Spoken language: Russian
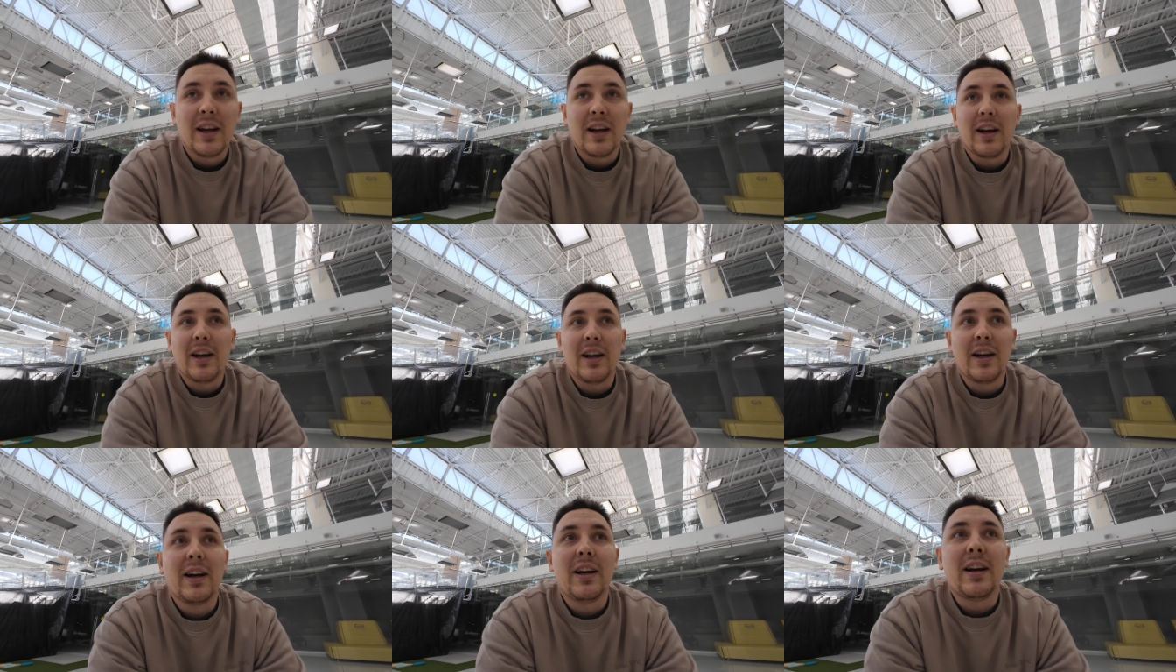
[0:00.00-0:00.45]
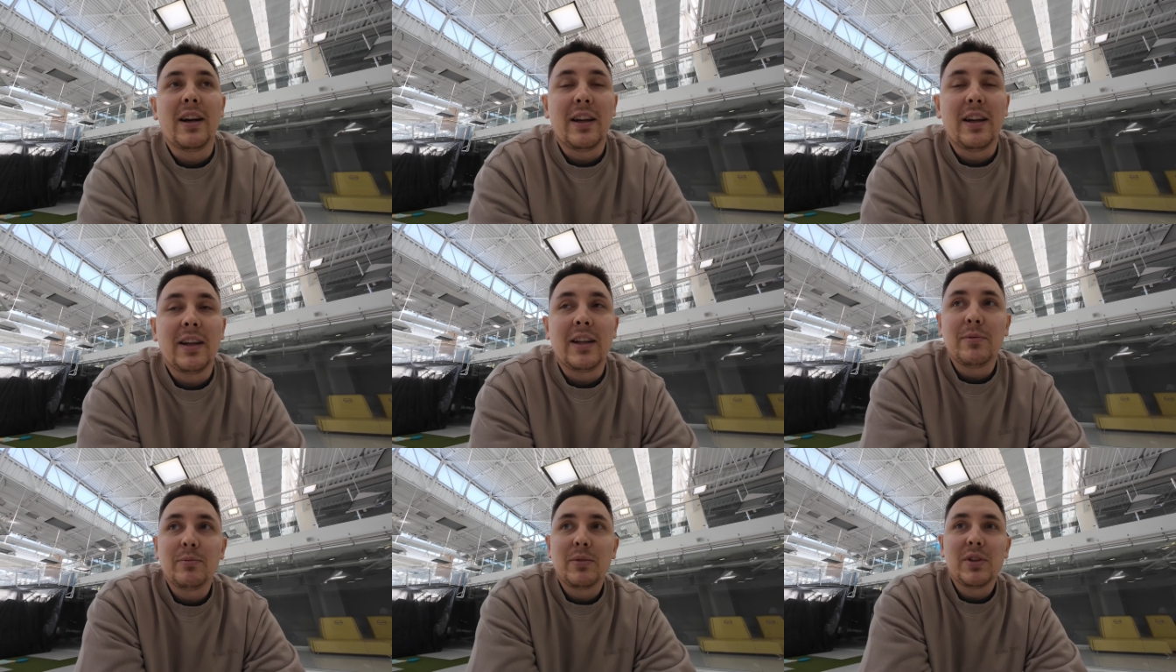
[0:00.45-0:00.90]
А,
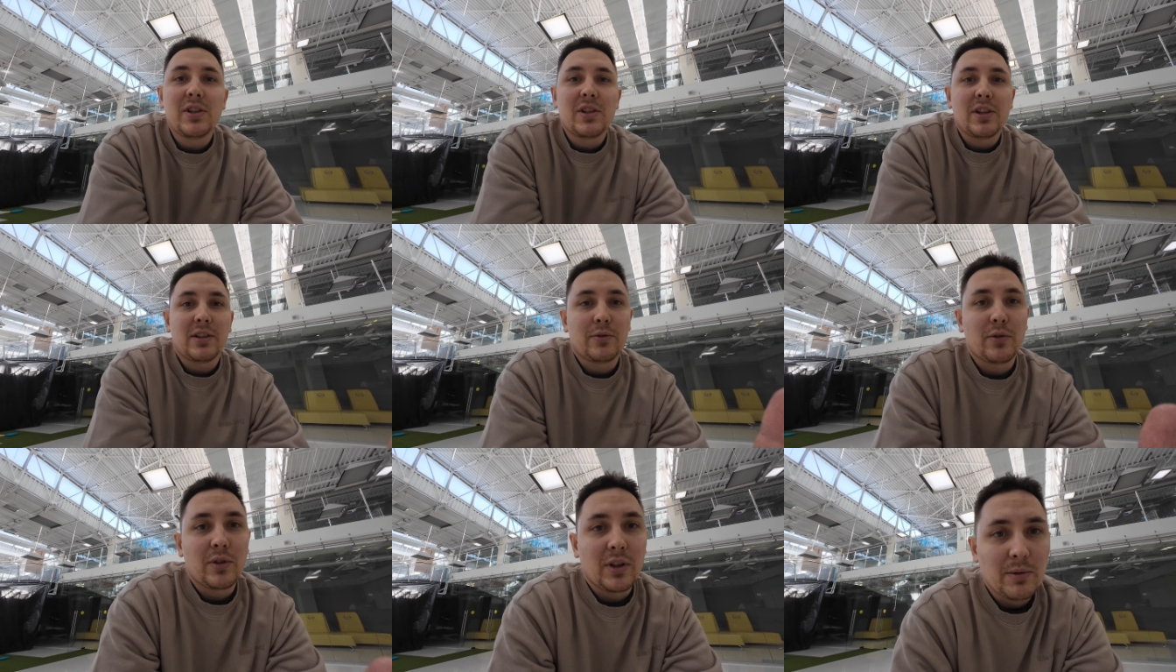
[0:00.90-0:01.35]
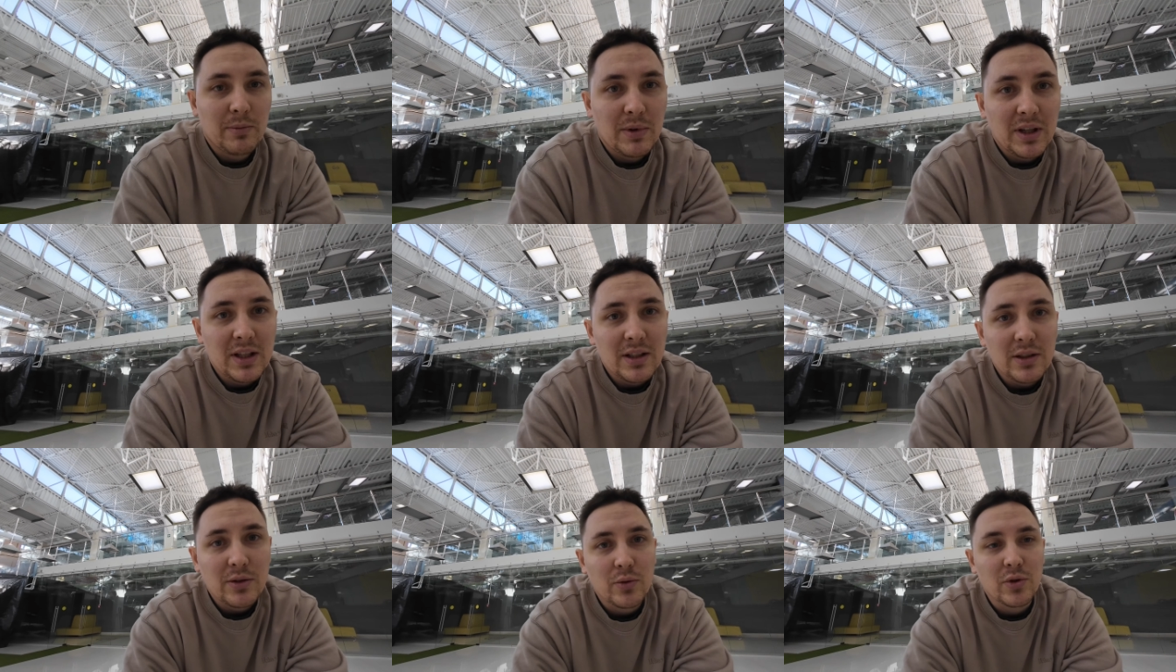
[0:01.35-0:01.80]
и мы сейчас вот на
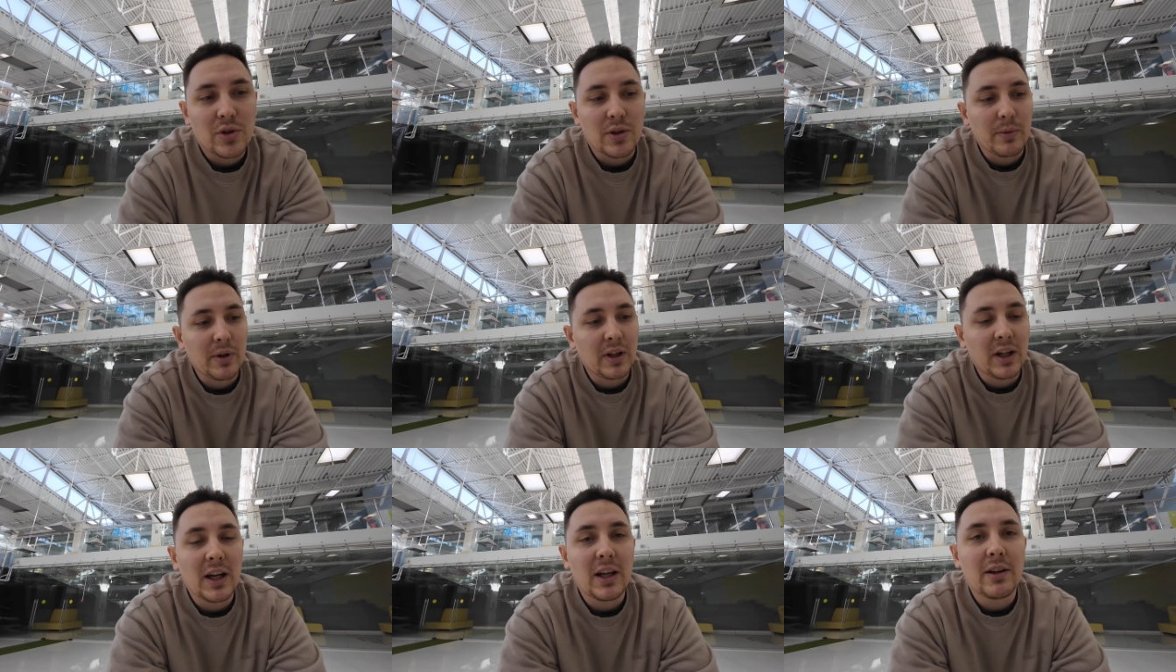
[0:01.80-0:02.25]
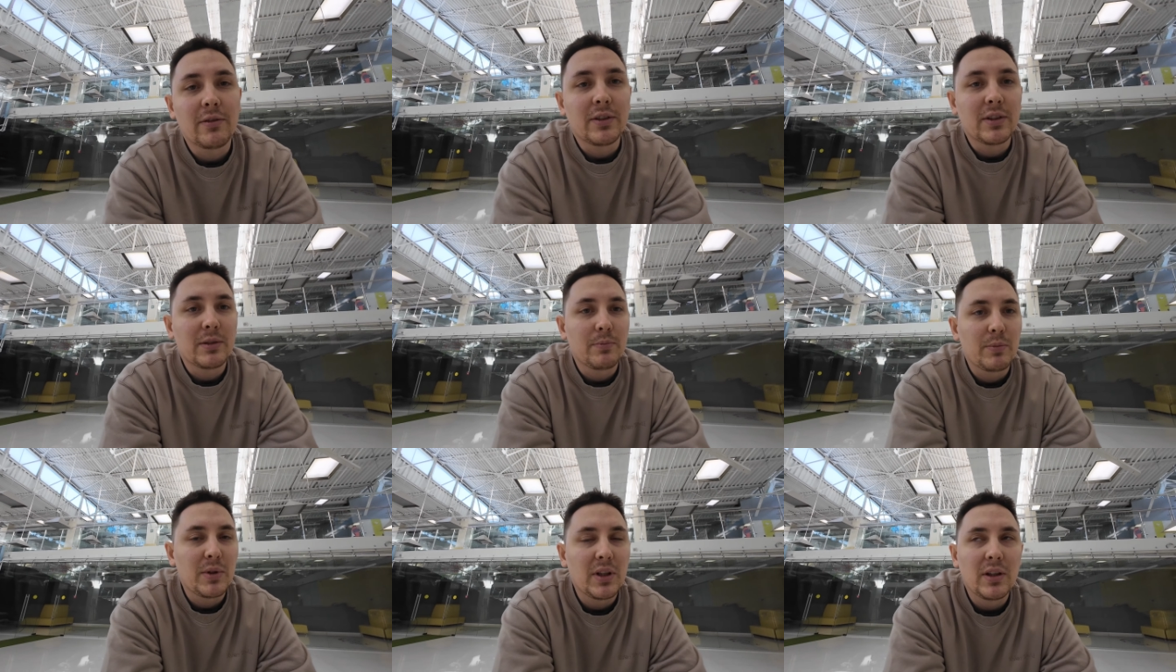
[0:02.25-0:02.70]
месте уже, пока
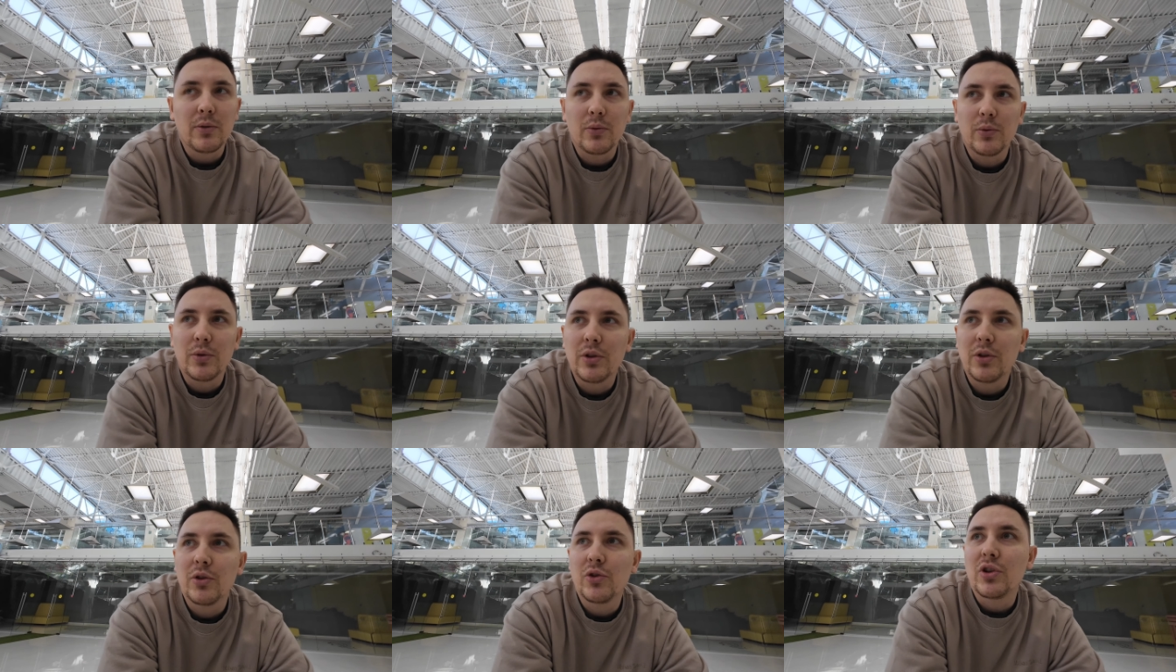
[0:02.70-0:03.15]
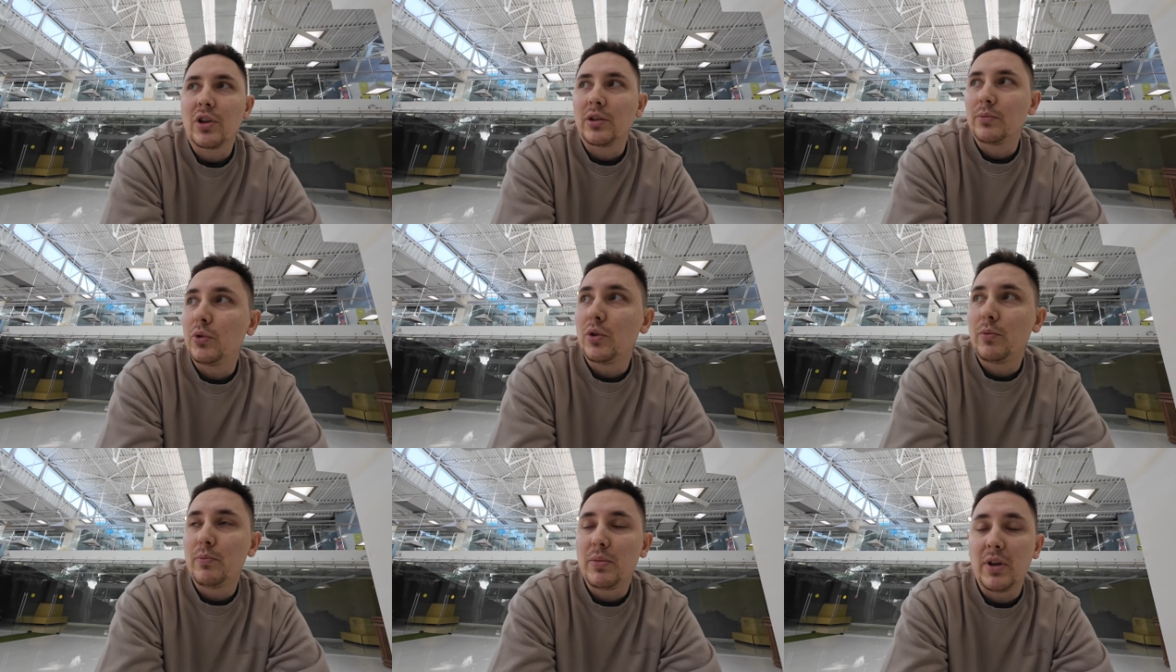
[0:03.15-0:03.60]
Эван спит, у нее сейчас
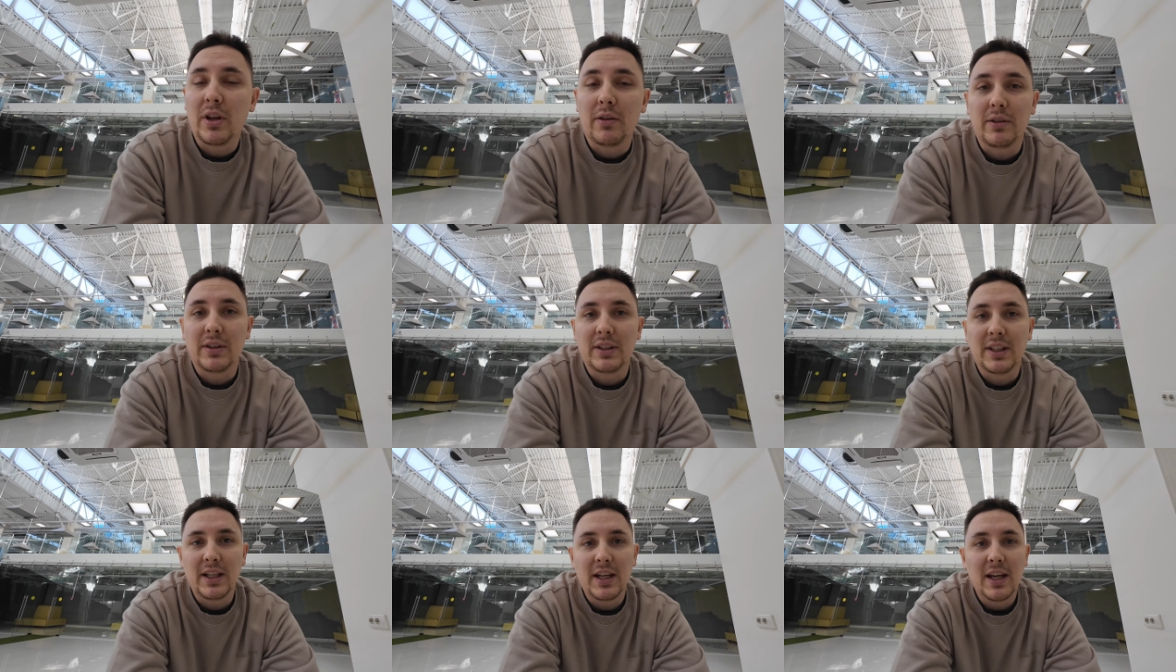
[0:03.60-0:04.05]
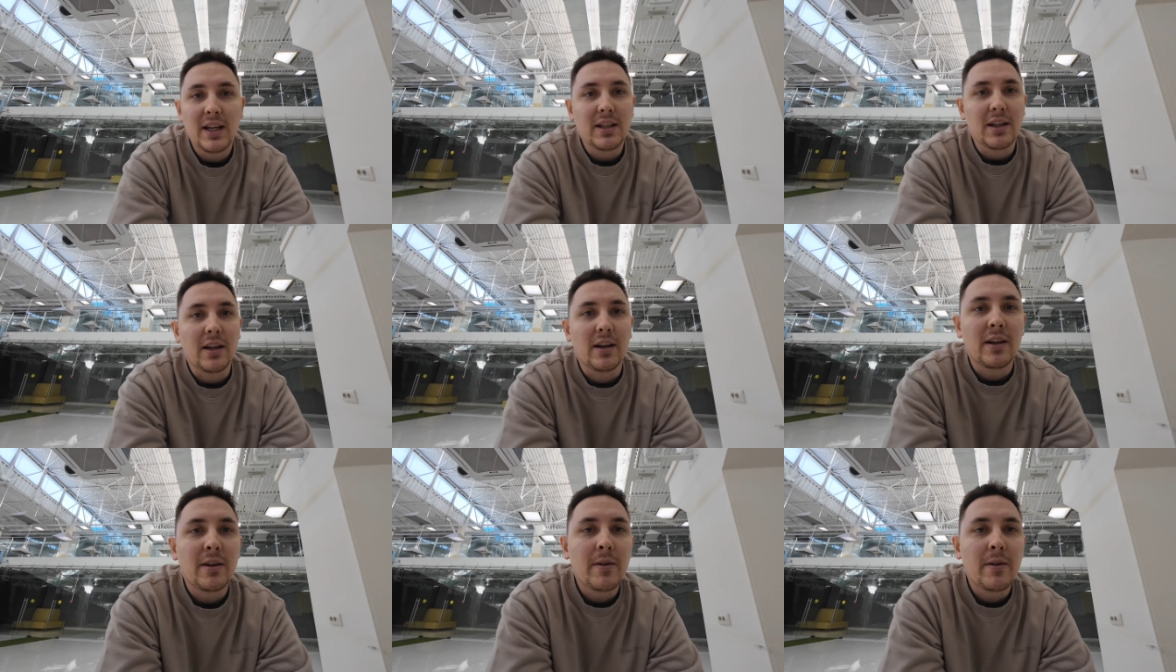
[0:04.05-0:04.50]
будет первое
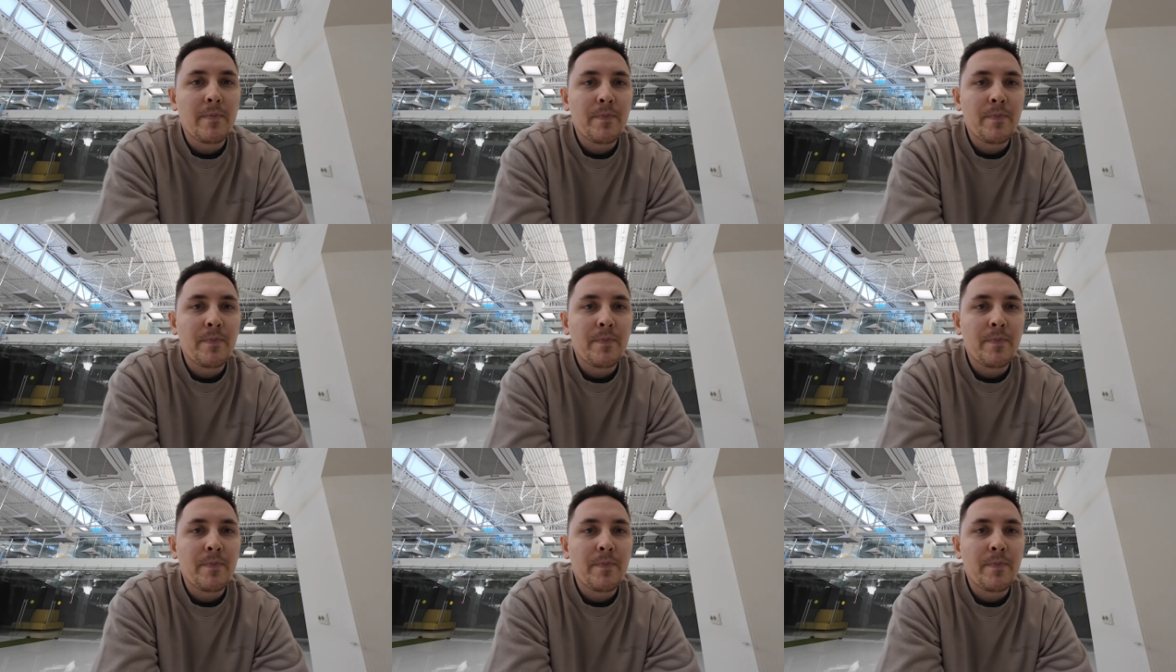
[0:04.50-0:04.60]
занятие.